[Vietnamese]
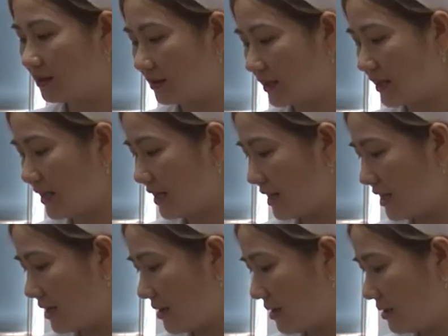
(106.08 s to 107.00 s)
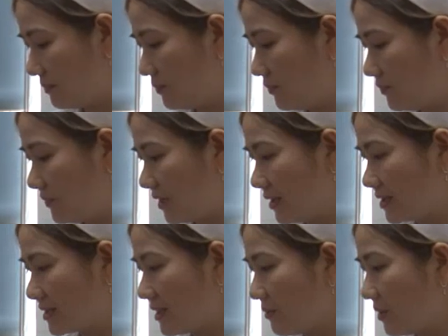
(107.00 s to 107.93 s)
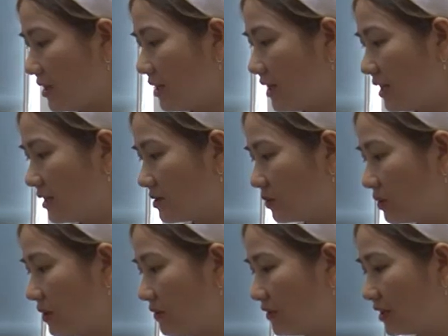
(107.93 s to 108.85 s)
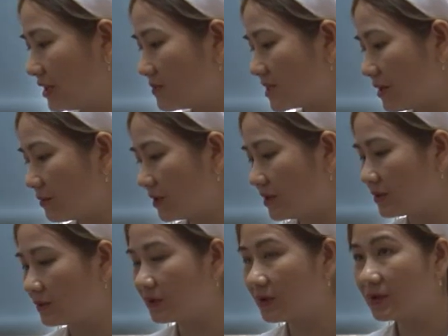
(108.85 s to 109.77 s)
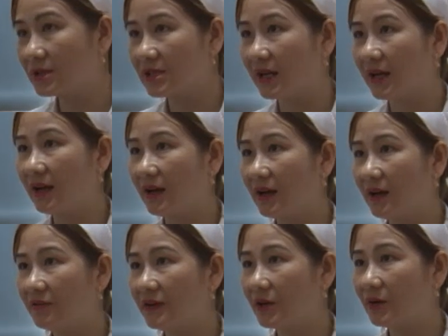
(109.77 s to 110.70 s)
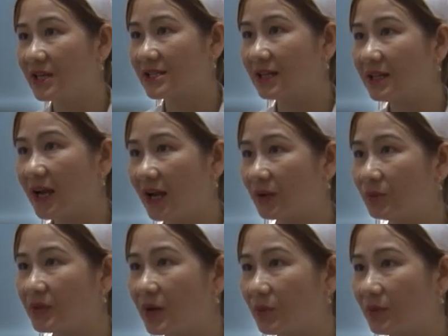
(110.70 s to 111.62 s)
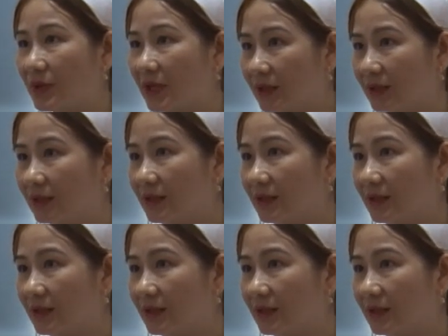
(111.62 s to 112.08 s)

Ờ, cái này là để sau khi là chúng tôi vừa tiêm xong thì chúng tôi sẽ à, phân loại rác thải đúng theo quy định.